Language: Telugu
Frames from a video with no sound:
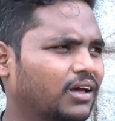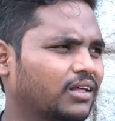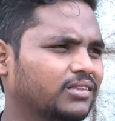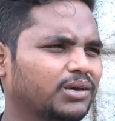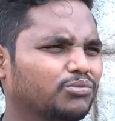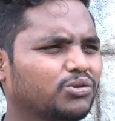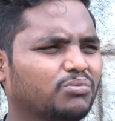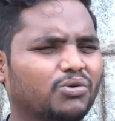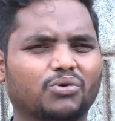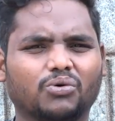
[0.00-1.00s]
అది ఏముంది
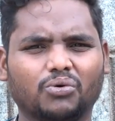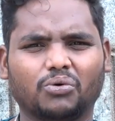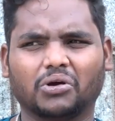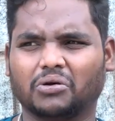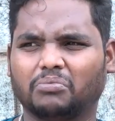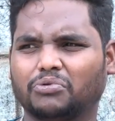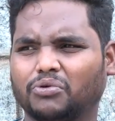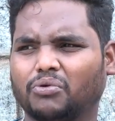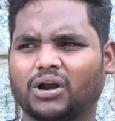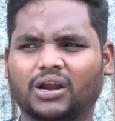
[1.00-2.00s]
బ్రో
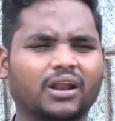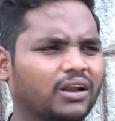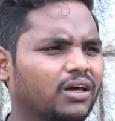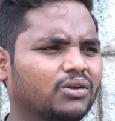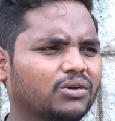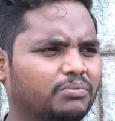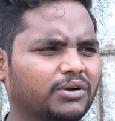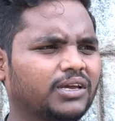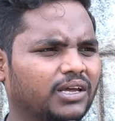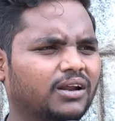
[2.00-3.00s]
ఒకప్పుడు ఒకళ్ళని అన్నారు
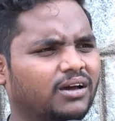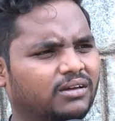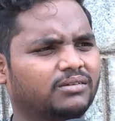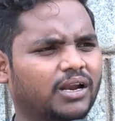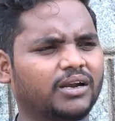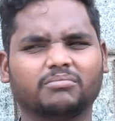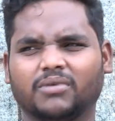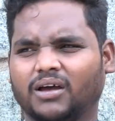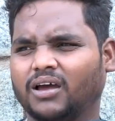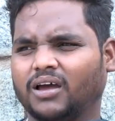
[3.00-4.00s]
ఇప్పుడు ఈయన అంటే
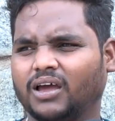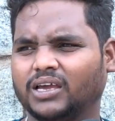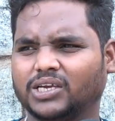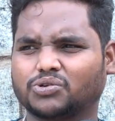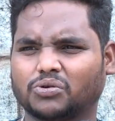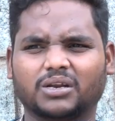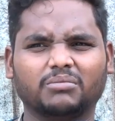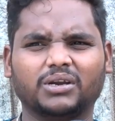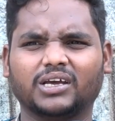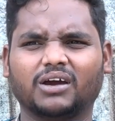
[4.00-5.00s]
ఈ సోషల్
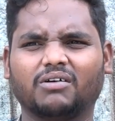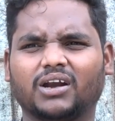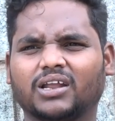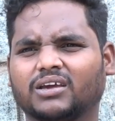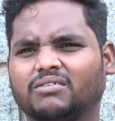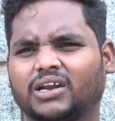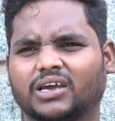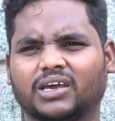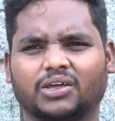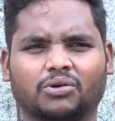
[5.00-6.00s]
మీడియా వాళ్ళకి
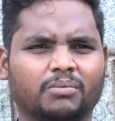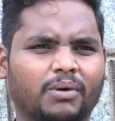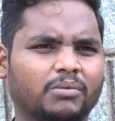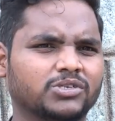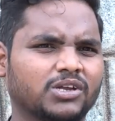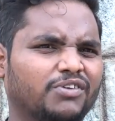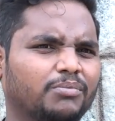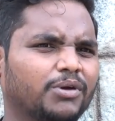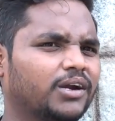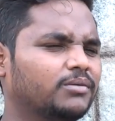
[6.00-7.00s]
వీళ్ళకి ఈయన ఒక పాపం స్టఫ్
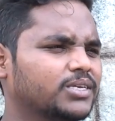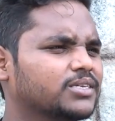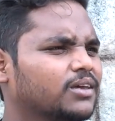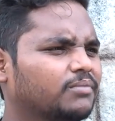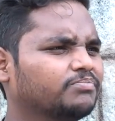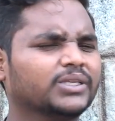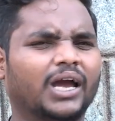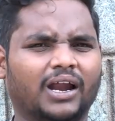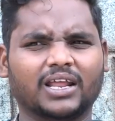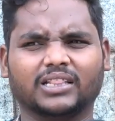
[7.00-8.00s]
అయిపోయాడు బేసిక్ గా
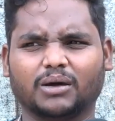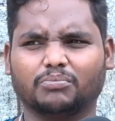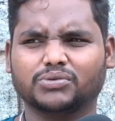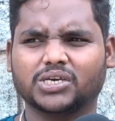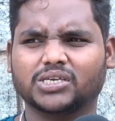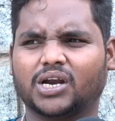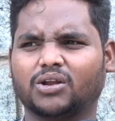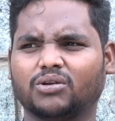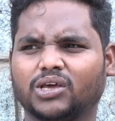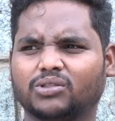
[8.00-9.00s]
అంటే తప్పు
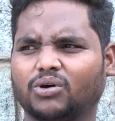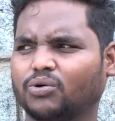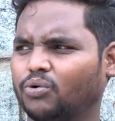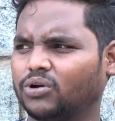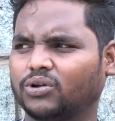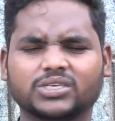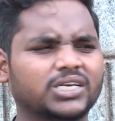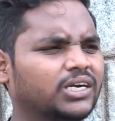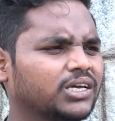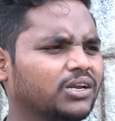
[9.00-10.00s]
చేశాడో లేదు ఆ కోర్టు
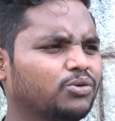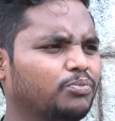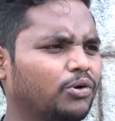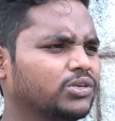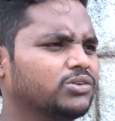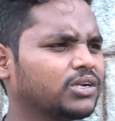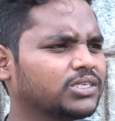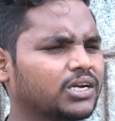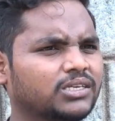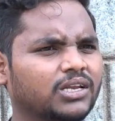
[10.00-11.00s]
డిసైడ్ చేయలేదు పోలీసులు
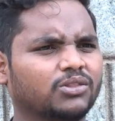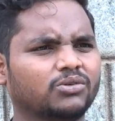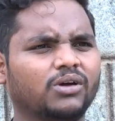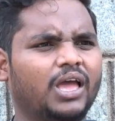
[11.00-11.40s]
డిసైడ్ చేయలేదు